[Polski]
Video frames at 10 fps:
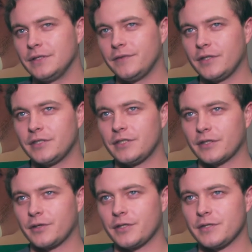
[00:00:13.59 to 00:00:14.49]
I wtedy się
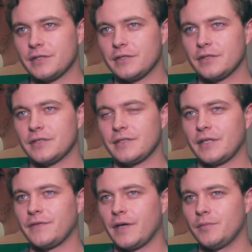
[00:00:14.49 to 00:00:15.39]
tak trochę
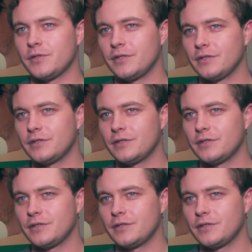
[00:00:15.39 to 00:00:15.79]
zastanawiałem, czy,